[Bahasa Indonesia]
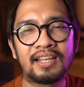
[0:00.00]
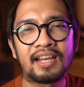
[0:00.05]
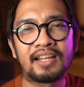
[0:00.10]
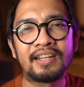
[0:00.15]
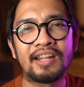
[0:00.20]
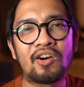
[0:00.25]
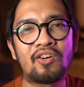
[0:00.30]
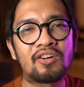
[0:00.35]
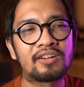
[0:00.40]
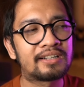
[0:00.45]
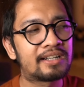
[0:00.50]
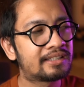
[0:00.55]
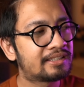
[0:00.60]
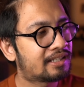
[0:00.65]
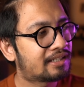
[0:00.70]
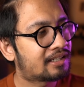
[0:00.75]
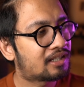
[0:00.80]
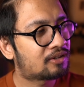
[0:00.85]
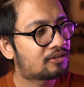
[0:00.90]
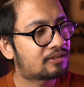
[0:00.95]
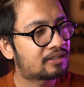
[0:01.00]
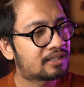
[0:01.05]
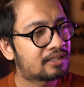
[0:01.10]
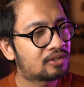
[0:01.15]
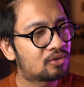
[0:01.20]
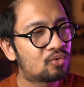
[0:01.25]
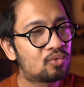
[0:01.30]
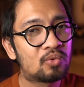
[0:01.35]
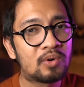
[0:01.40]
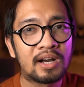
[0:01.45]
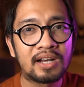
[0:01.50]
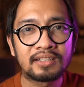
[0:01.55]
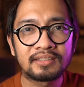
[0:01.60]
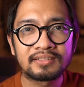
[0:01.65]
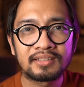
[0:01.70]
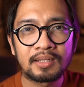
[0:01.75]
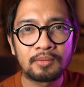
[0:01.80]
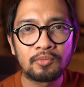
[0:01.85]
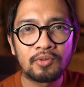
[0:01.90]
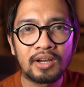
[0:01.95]
ada orang yang nawarin uang
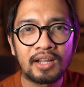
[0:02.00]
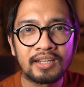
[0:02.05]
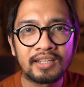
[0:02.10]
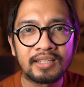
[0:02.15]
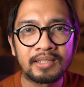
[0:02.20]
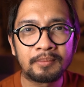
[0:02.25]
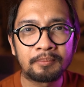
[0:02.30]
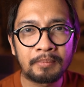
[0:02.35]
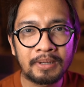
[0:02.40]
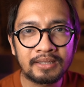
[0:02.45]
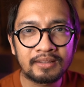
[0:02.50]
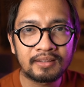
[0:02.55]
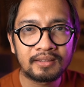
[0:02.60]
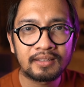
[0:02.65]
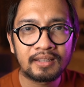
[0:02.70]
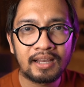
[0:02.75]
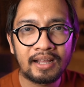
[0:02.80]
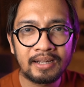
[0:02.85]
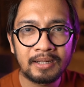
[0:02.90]
seribu kali lipat,